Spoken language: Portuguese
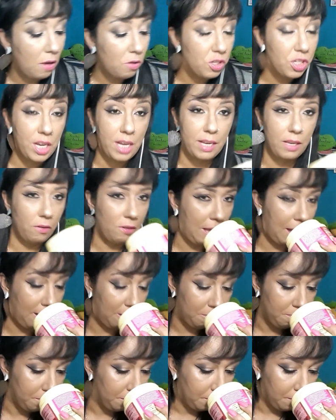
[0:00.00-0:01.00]
O cheirinho
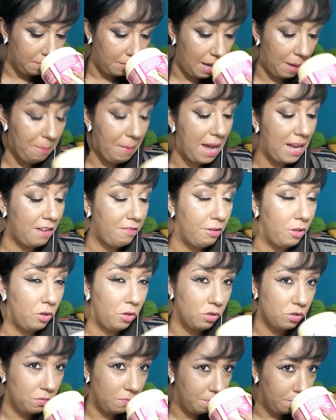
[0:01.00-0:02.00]
dela é
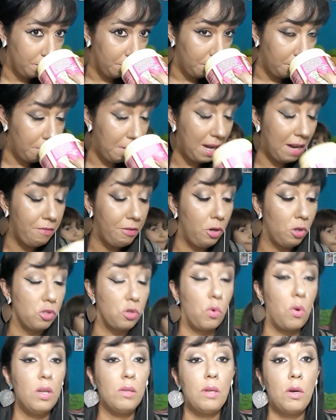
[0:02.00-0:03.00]
maravilhoso, maravilhoso.
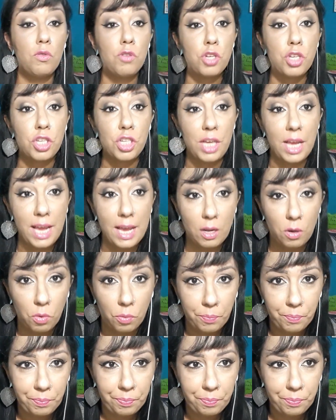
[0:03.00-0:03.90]
Quanto ao cheiro,